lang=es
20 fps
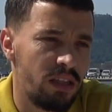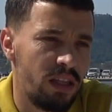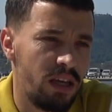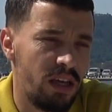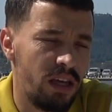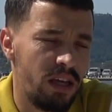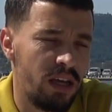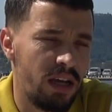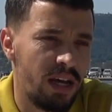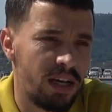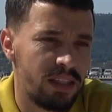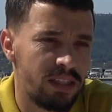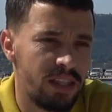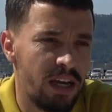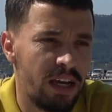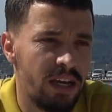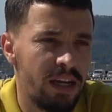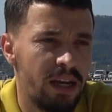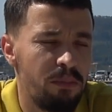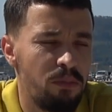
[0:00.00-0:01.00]
de,
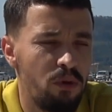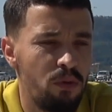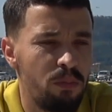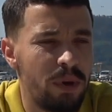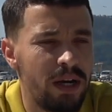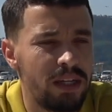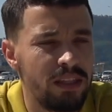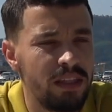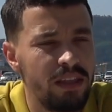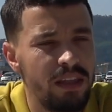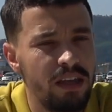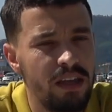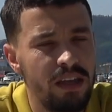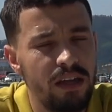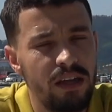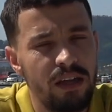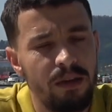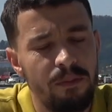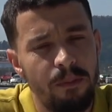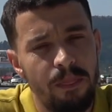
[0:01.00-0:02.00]
Cartagena por parte
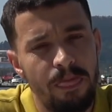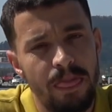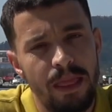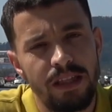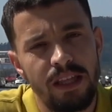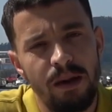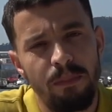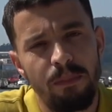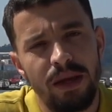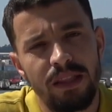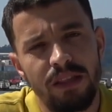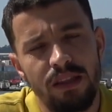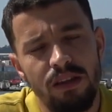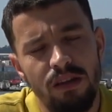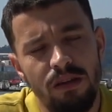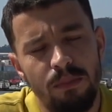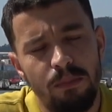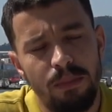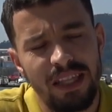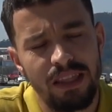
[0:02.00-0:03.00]
de, del
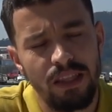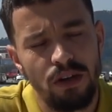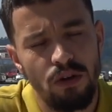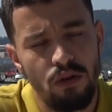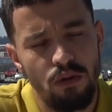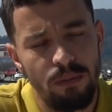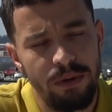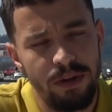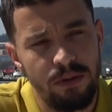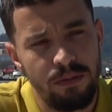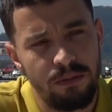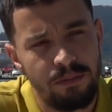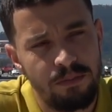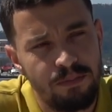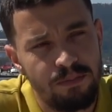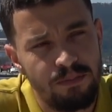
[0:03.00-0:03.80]
Plástico Romero.